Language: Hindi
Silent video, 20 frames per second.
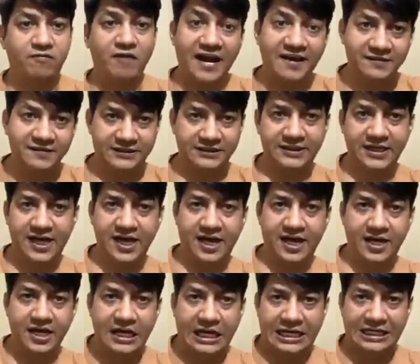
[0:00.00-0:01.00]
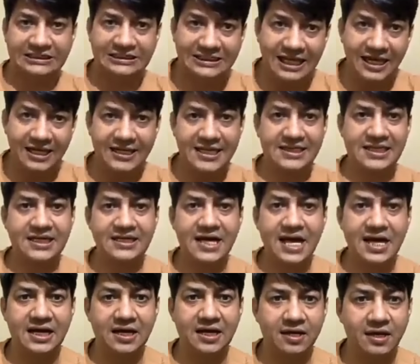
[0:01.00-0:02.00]
फाइव है इसके लिए
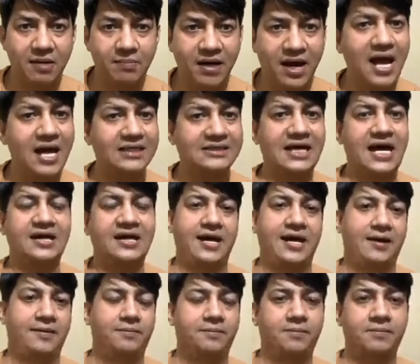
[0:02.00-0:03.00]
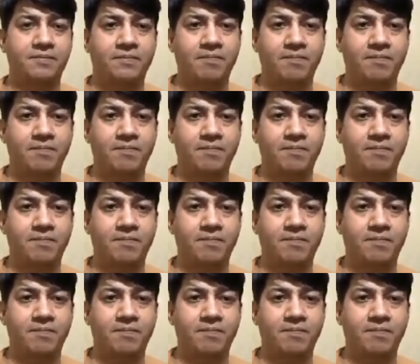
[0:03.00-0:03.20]
तैयार करना बड़ा आसान है